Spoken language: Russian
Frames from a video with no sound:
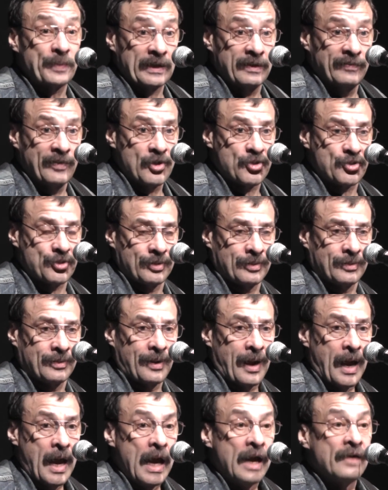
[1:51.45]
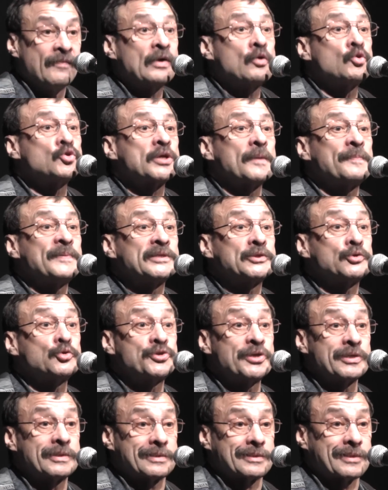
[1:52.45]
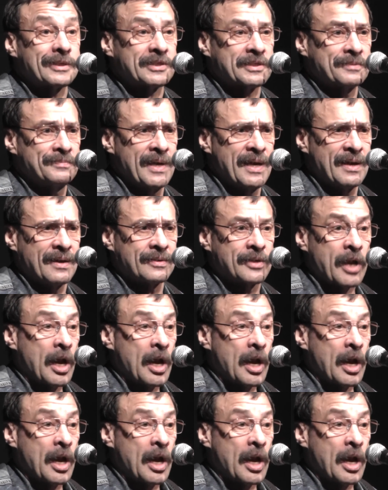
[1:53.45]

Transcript: под вечер В окошко постучится смерть,